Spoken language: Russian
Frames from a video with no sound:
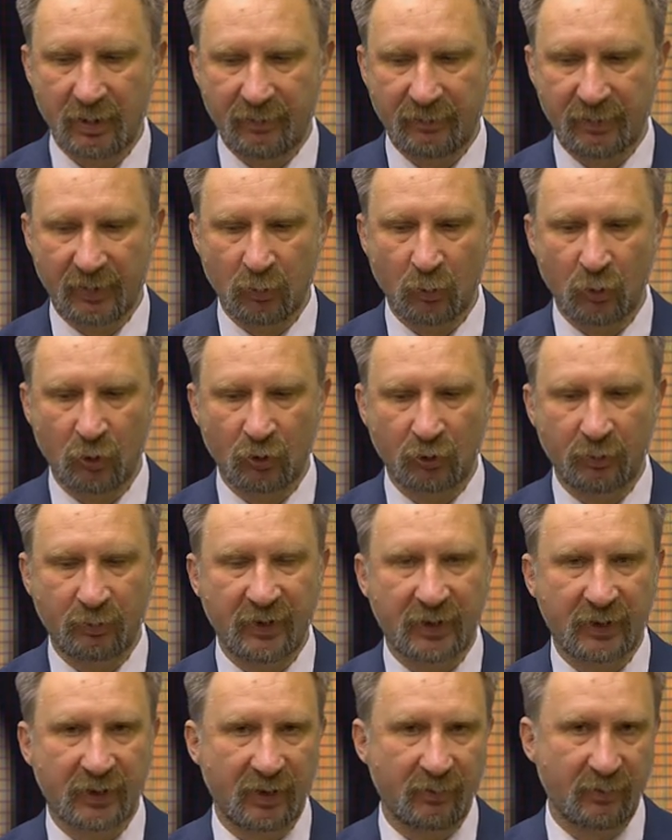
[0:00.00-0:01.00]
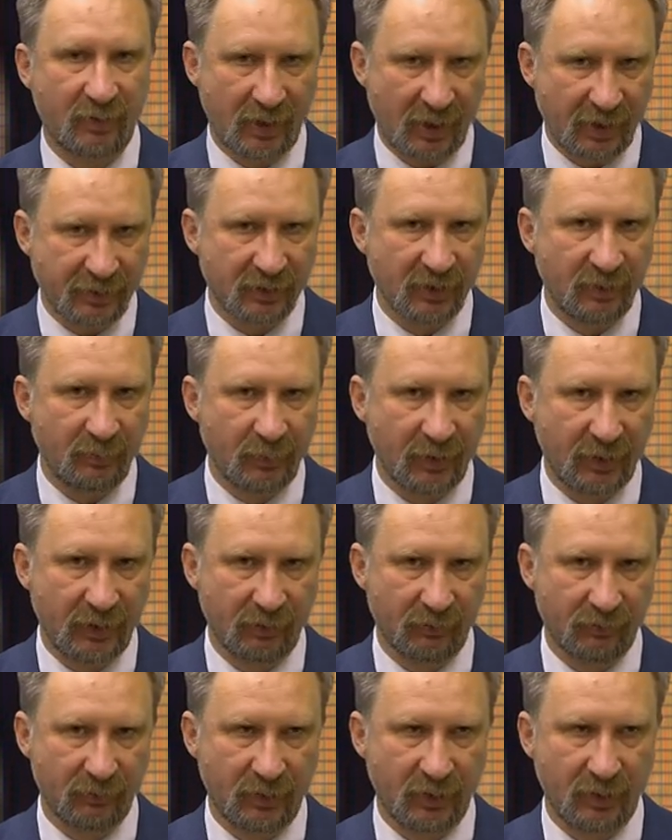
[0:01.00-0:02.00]
Ведь могут быть там разные
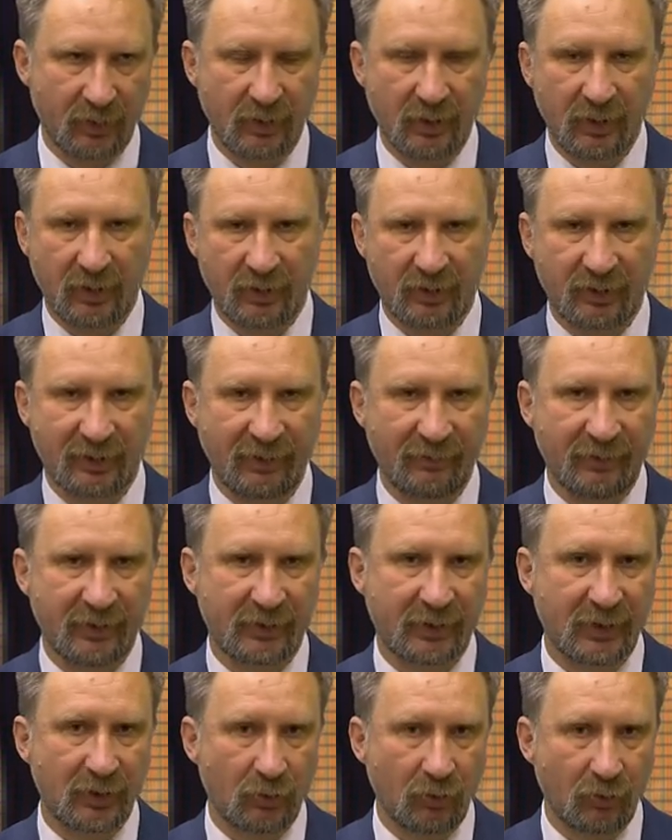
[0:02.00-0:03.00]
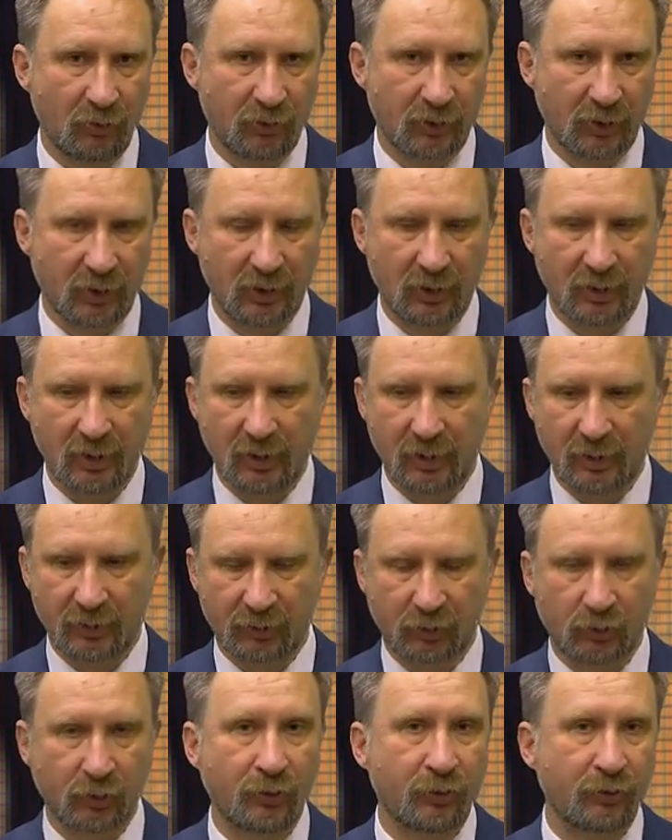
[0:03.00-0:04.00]
периоды, и советские тоже. К
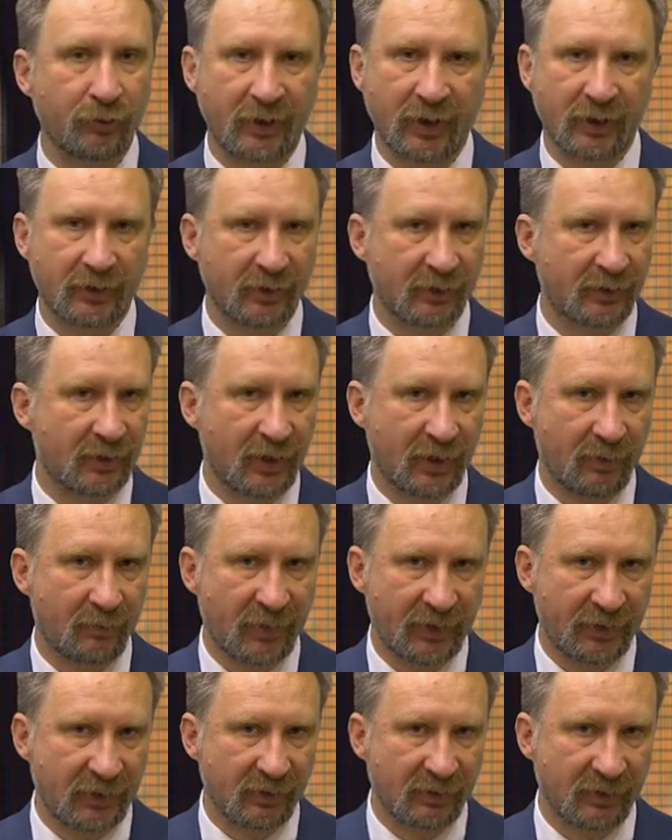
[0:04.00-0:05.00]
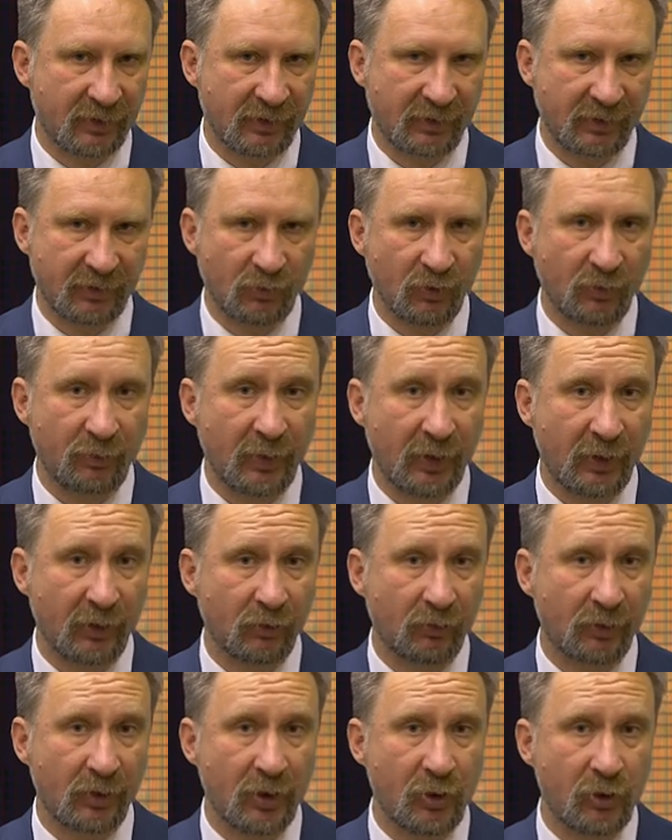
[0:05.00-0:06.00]
слову, я тогда монеты советского периода